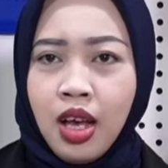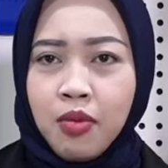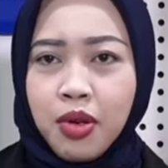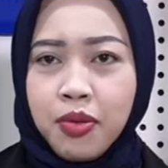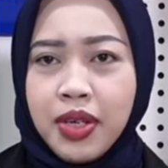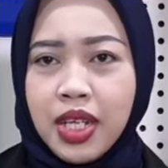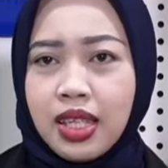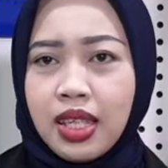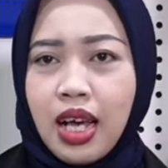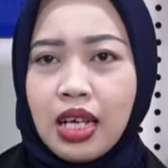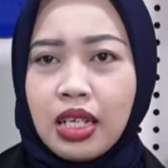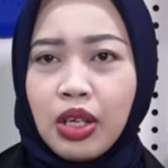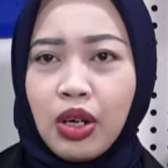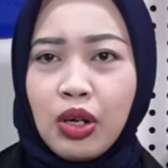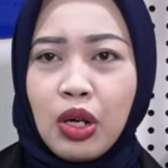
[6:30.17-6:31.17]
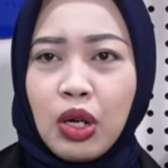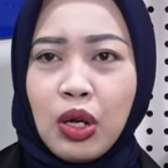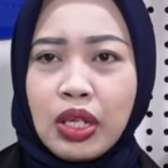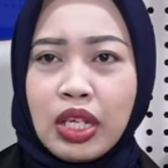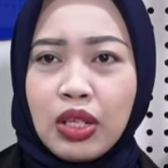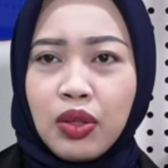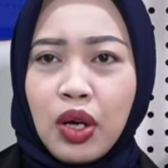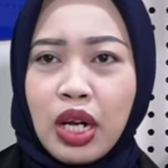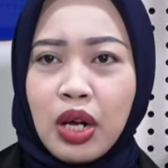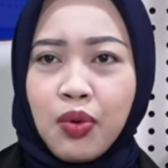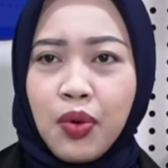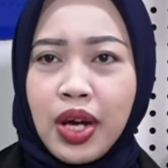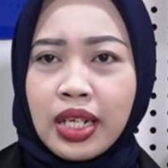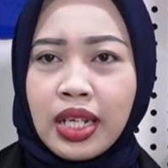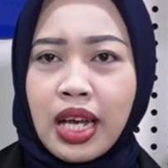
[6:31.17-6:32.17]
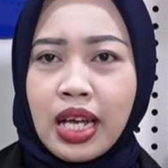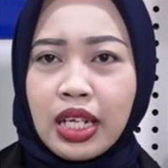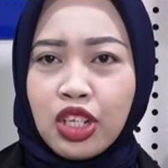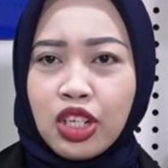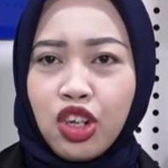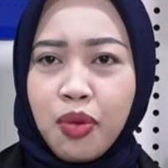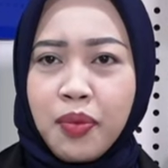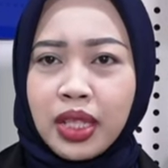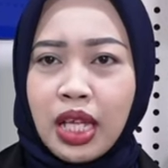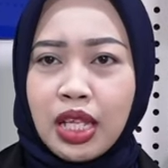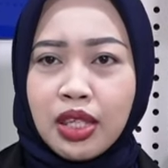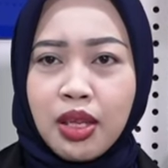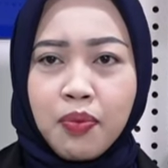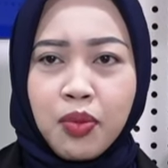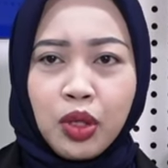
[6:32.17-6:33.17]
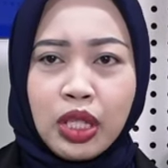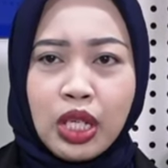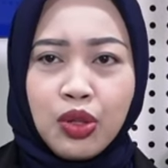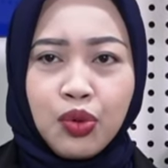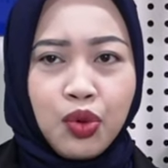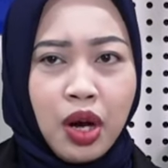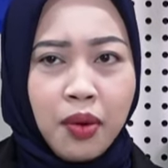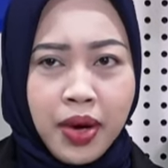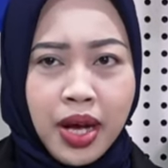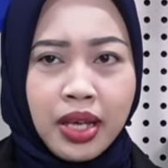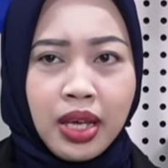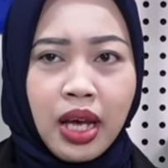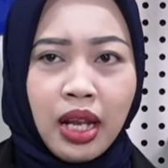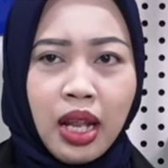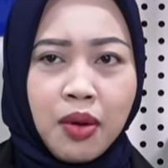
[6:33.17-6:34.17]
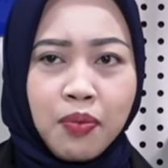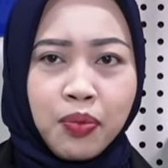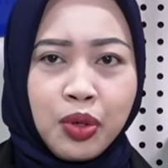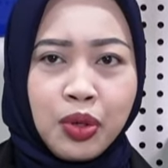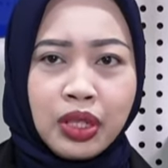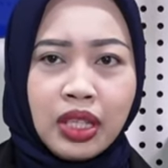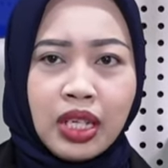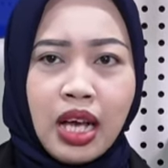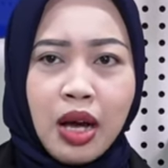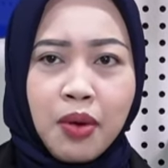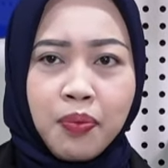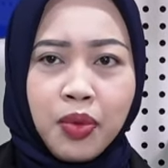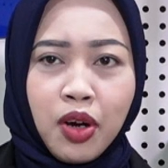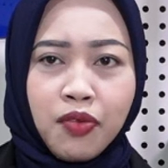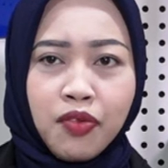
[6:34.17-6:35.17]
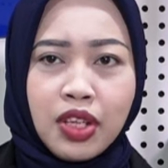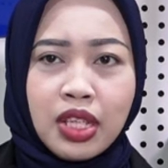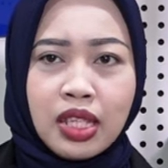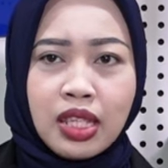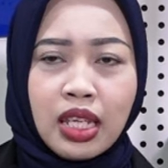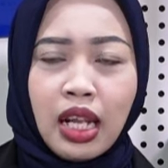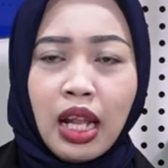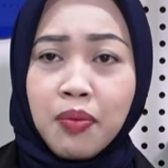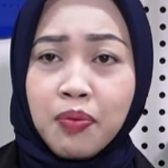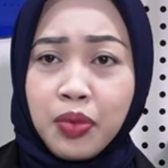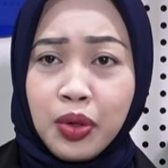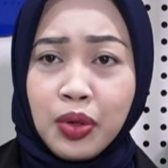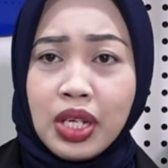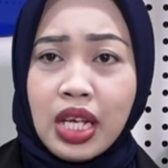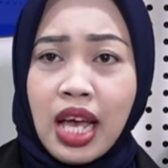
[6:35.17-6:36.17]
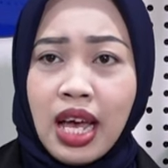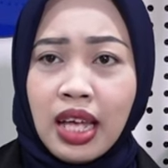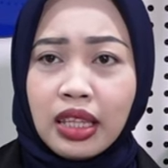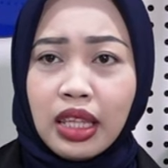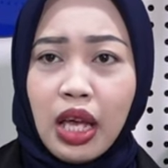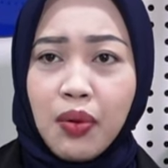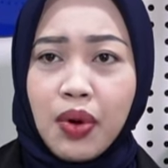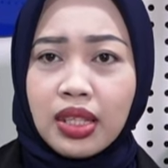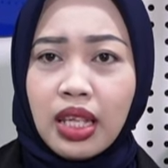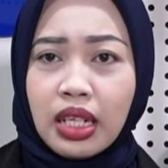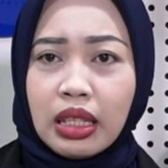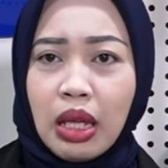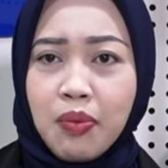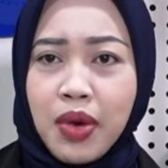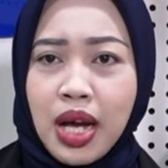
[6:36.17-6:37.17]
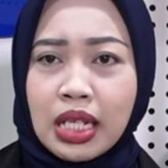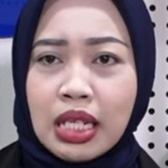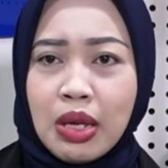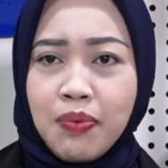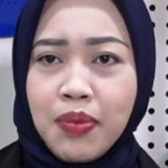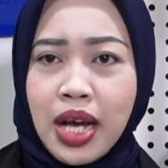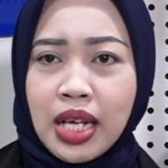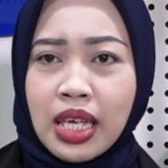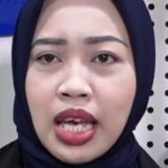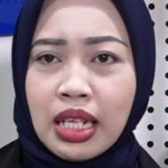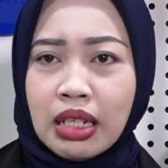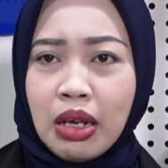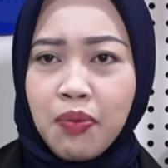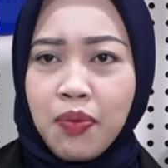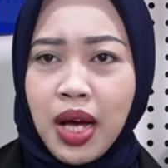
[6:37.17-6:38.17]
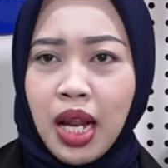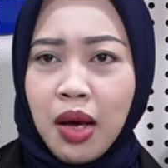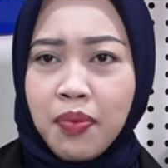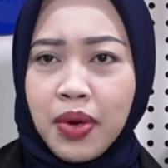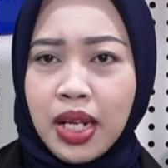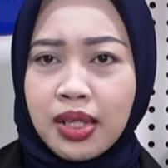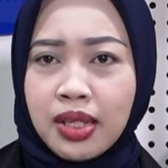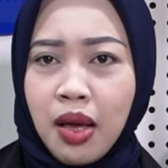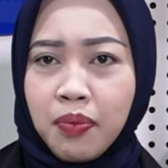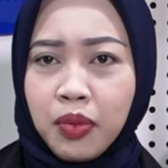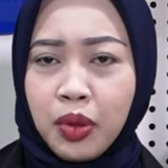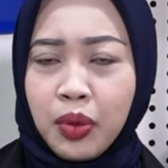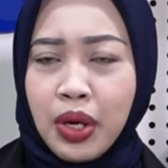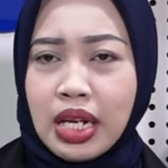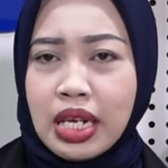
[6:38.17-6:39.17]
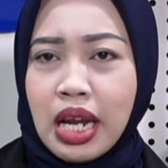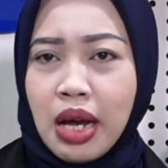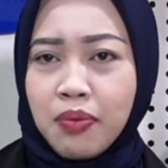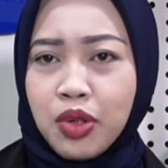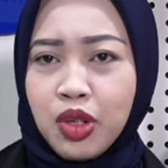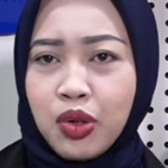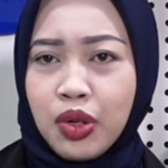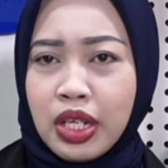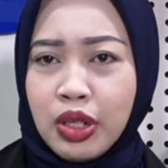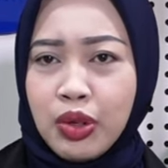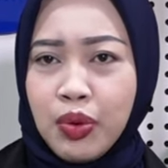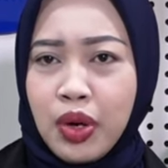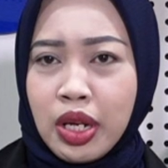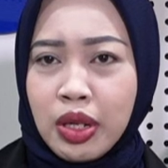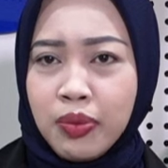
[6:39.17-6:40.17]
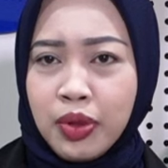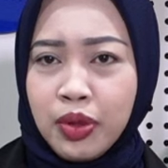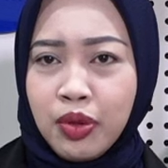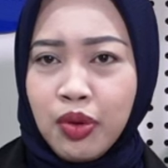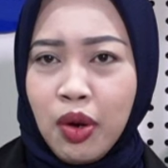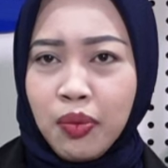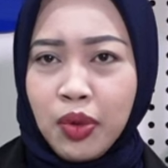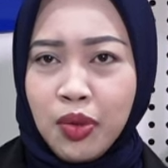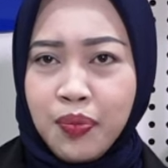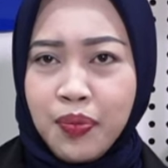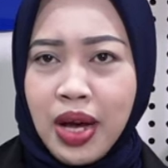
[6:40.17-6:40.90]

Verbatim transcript: Pemirsa, kronologi seorang warga Kecamatan Seputi, Surabaya, Lampung Tengah, Provinsi Lampung, tewas tertembak di bagian kepala pada Sabtu 6 Juli 2024.